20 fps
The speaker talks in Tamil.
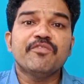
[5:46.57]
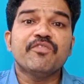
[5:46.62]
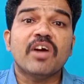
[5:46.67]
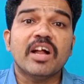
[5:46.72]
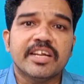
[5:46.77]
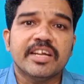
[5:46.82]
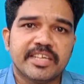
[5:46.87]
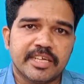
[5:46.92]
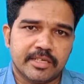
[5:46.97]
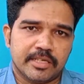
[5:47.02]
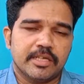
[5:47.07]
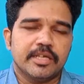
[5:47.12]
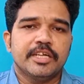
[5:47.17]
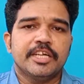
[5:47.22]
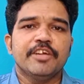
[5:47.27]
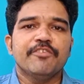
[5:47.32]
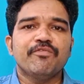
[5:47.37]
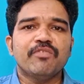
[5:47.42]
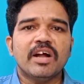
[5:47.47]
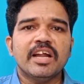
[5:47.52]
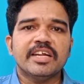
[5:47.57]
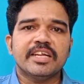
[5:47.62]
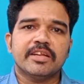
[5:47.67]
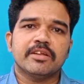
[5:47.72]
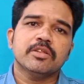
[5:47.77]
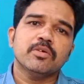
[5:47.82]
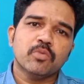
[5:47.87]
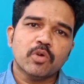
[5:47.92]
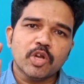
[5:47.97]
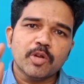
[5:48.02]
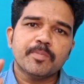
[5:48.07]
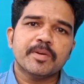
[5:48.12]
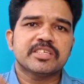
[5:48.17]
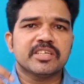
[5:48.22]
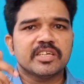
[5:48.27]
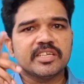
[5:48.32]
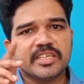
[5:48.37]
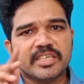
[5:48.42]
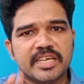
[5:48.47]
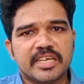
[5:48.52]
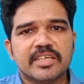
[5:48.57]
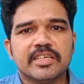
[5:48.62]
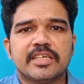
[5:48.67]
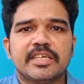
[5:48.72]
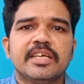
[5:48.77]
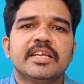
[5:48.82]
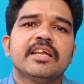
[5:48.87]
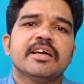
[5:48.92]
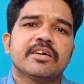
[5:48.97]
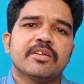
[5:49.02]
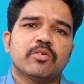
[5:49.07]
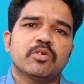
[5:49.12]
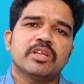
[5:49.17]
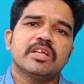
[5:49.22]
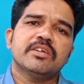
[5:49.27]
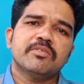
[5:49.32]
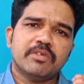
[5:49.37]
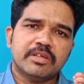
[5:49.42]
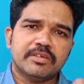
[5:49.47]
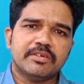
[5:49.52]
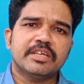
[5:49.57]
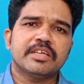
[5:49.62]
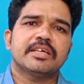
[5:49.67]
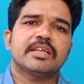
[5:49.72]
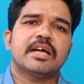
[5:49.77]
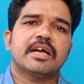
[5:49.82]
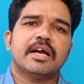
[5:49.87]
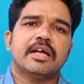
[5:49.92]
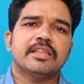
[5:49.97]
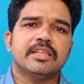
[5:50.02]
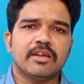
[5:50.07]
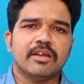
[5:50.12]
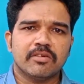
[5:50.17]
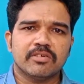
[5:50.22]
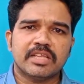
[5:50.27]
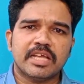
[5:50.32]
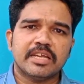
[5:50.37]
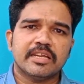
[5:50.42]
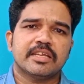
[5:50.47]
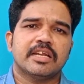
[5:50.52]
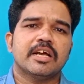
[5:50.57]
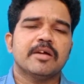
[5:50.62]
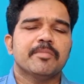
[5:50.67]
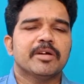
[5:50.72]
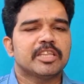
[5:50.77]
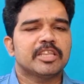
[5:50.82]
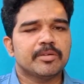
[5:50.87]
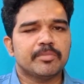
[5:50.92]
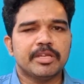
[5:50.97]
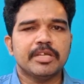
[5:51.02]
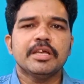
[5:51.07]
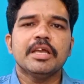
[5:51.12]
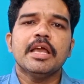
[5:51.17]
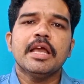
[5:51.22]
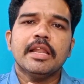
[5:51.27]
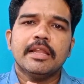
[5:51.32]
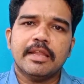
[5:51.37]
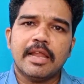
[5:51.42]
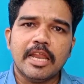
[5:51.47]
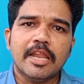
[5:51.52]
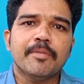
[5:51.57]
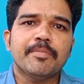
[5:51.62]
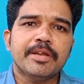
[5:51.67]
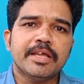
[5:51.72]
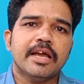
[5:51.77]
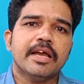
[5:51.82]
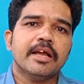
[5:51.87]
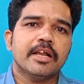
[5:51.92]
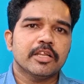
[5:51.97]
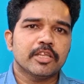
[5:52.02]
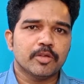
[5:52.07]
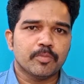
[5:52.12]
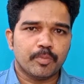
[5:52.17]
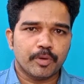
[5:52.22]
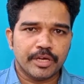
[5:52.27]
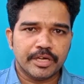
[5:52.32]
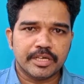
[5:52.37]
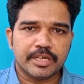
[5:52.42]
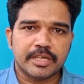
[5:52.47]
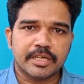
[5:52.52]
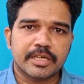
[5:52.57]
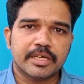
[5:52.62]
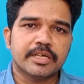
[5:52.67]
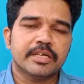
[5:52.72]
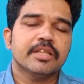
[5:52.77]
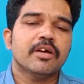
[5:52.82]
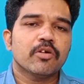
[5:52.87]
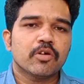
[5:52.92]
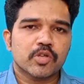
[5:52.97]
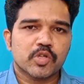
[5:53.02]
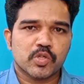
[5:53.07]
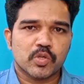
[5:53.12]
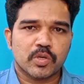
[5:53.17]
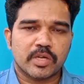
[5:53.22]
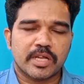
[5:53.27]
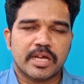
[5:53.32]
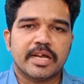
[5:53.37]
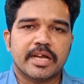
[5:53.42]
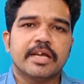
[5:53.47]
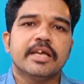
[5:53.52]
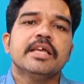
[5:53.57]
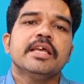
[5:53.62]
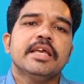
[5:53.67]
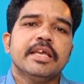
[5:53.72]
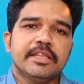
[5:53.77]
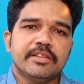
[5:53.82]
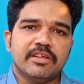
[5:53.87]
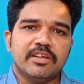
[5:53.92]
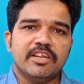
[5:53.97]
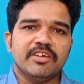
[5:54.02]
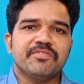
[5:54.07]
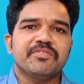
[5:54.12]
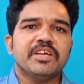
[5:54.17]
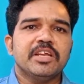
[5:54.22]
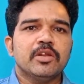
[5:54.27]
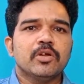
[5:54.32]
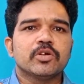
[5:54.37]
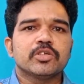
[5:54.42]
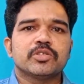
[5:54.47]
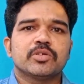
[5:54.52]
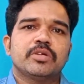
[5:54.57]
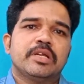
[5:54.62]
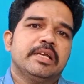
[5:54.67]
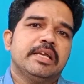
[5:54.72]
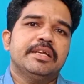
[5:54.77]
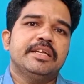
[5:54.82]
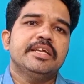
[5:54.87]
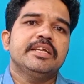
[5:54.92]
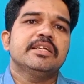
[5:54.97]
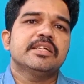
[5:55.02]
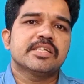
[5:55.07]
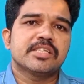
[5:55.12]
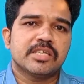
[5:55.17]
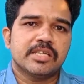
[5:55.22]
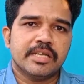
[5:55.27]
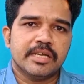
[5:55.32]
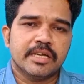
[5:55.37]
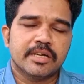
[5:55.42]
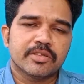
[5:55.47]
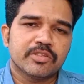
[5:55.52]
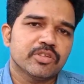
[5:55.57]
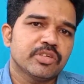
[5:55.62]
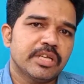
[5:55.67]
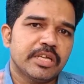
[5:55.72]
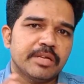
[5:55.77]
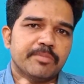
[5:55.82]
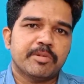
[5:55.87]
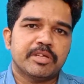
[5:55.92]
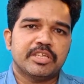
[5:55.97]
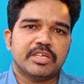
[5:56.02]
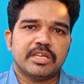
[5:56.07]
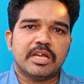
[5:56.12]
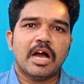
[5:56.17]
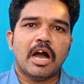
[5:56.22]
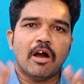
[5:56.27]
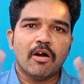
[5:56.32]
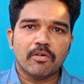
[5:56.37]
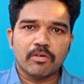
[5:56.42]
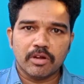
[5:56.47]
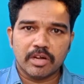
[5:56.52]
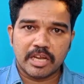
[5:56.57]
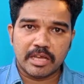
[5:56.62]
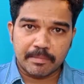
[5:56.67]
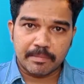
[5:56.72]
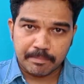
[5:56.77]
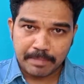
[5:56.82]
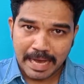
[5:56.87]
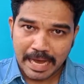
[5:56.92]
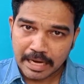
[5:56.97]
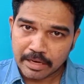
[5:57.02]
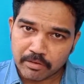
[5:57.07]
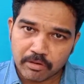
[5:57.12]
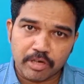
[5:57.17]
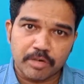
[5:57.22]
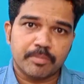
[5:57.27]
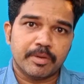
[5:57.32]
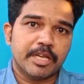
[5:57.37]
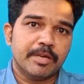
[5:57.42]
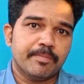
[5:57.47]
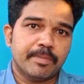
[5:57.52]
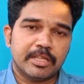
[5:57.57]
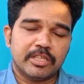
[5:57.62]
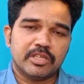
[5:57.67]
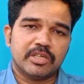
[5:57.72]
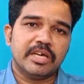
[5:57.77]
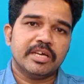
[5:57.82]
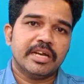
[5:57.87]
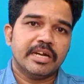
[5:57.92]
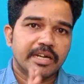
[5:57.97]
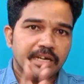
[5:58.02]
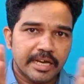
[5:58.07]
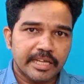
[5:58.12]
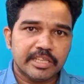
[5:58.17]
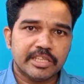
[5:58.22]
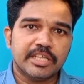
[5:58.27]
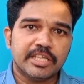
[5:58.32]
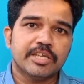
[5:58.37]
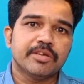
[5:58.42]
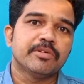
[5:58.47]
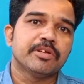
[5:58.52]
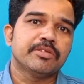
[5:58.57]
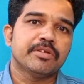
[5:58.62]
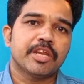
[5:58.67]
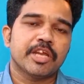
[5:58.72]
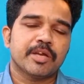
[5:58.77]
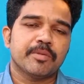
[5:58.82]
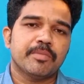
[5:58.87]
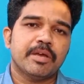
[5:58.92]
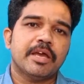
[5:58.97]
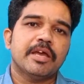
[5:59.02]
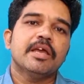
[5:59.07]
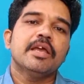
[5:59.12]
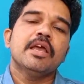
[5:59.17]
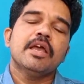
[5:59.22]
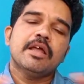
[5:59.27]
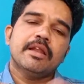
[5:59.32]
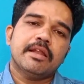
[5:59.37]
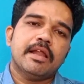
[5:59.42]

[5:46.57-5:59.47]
டிஃபால்டர் டிஃபால்டர் வந்து ஒரு பர்சன்டேஜ் கே கீழே இருக்கிறவங்க இருக்கிறாங்க அந்த அளவுக்கு தான் இருக்கிறாங்க மற்றபடி நல்லபடியாக எங்களுக்கு போயிட்டு இருக்குன்றது அவங்க சொல்கிறாங்க இந்த லிபி லோன் சொல்லிய டீடைல்ஸ் நீங்கள் எடுத்துட்டிங்க பார்த்தீங்கன்னா அவங்களுடைய பேக்ரவுண்ட் படி பார்த்தீங்கன்னா ரெண்டாயிரத்தி இருபது வரைக்குமே